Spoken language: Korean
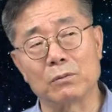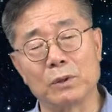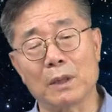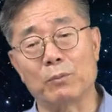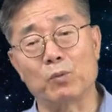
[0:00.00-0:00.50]

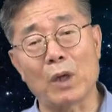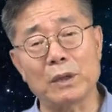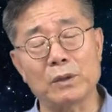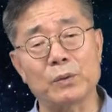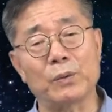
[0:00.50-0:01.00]
우리가
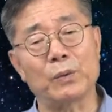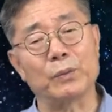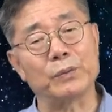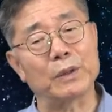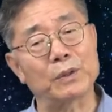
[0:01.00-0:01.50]

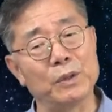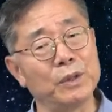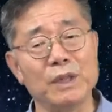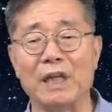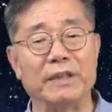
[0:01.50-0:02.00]
문화적으로 이제
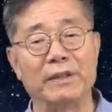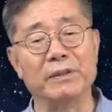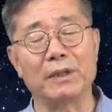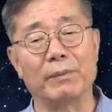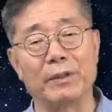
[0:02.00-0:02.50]
선진이 안
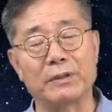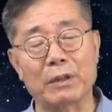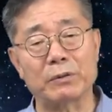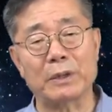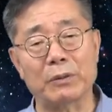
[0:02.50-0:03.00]
됐는가 봐요.
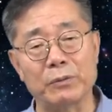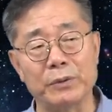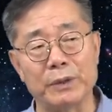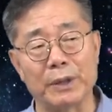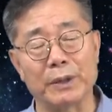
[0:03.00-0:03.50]
자꾸 자꾸
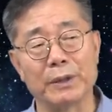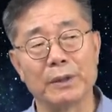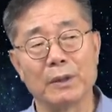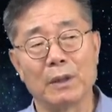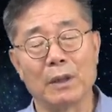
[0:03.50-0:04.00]
이제
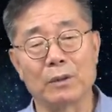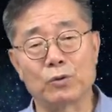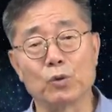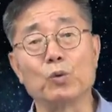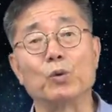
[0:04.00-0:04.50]
어,
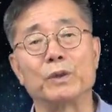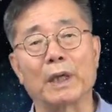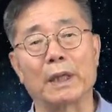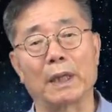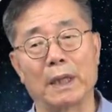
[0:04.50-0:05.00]
중국을
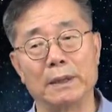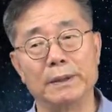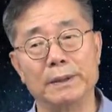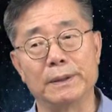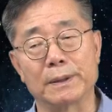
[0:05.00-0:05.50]

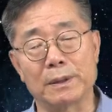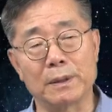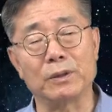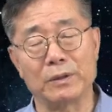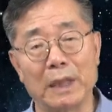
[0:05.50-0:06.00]
따라가는
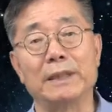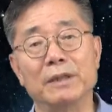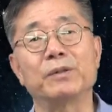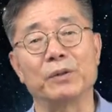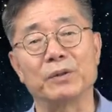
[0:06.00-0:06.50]
그런 경향이
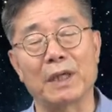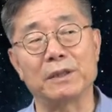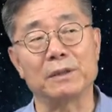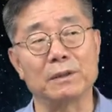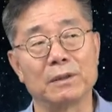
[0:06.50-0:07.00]
있어요,
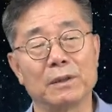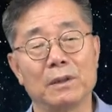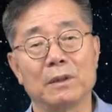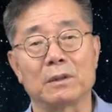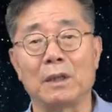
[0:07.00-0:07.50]
사실은.
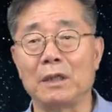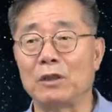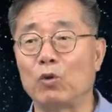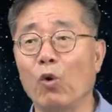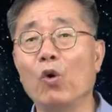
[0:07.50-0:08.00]
그게
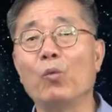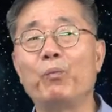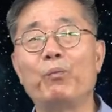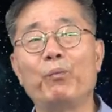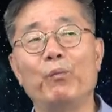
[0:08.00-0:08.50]
이제
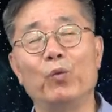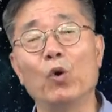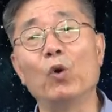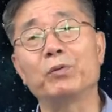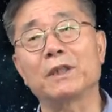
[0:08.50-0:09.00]
농업,
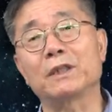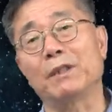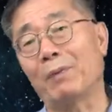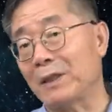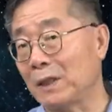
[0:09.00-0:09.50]
농업
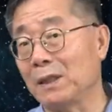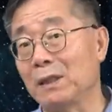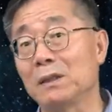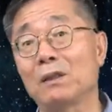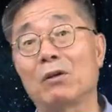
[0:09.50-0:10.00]
생산이
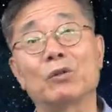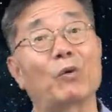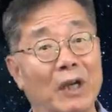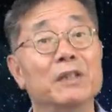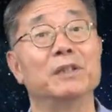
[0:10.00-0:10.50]
발달되는 것과도
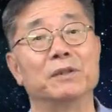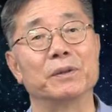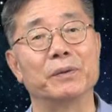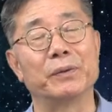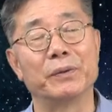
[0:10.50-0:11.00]
관련이 있어요.